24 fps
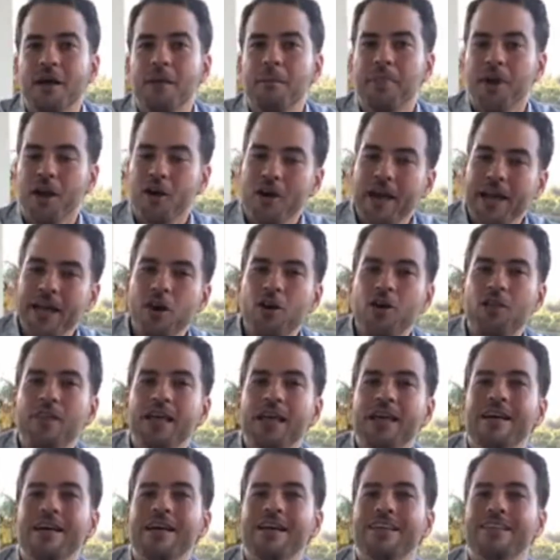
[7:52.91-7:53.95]
Pero ahí es
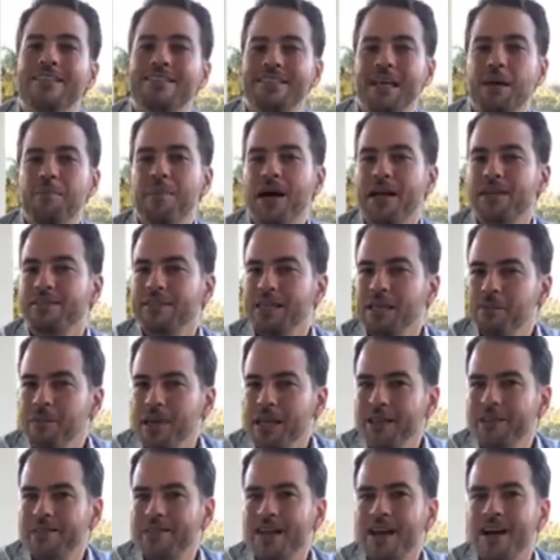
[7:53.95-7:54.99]
donde se
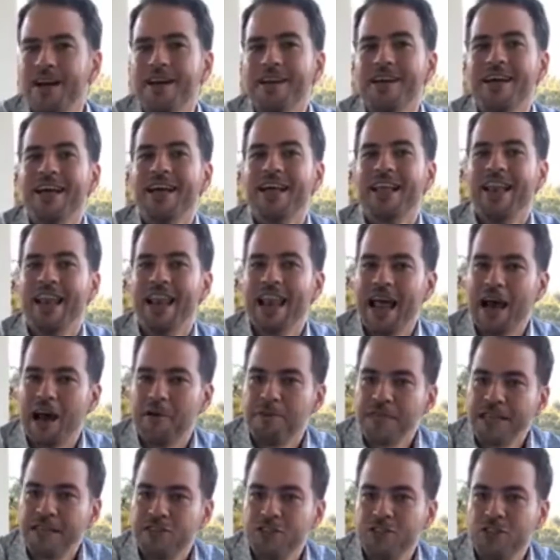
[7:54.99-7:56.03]
maximiza la
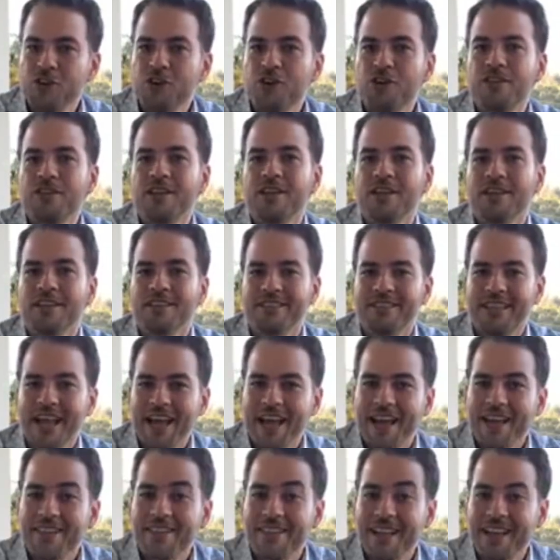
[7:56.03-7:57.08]
visión
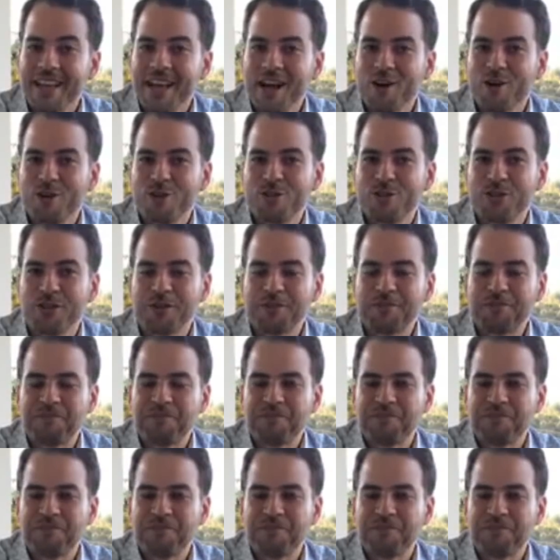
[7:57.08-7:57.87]
de este negocio.